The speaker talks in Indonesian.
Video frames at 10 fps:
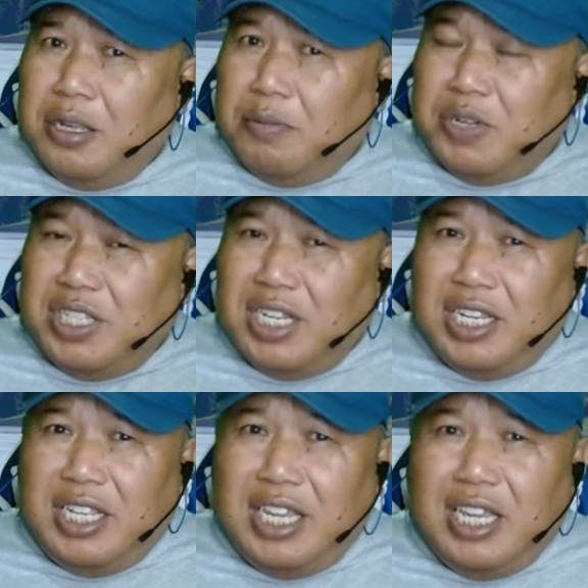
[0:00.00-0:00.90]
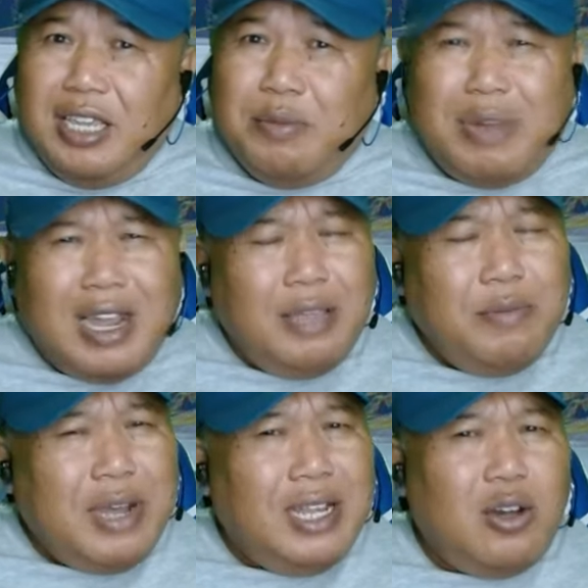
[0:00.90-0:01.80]
menyelidiki
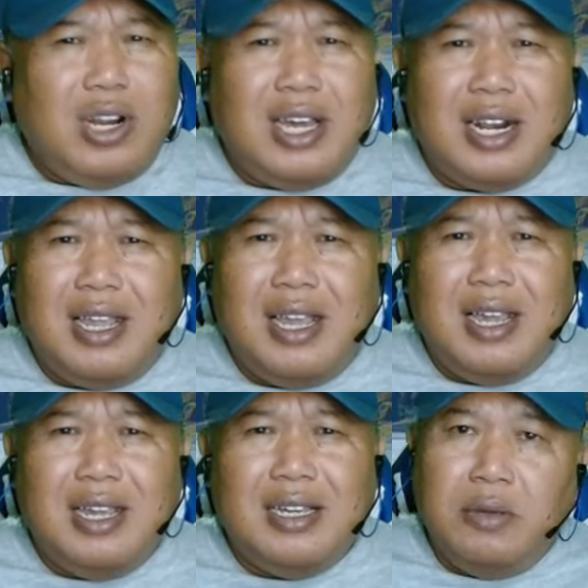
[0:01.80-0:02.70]
bagaimana olahraga